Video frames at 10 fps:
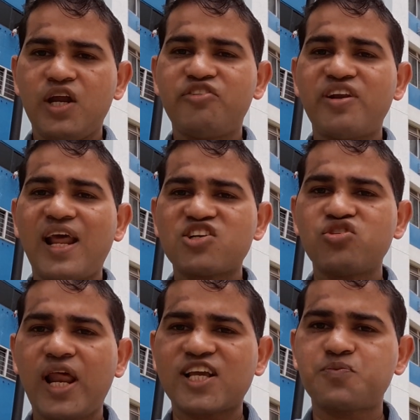
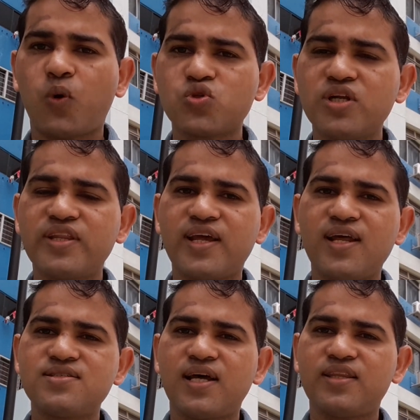इंटरनेशनल um, एक्सपोजर
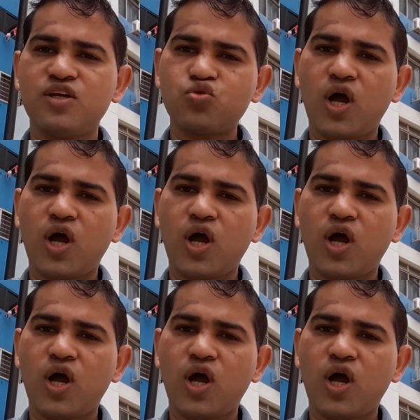देखना चाहते हैं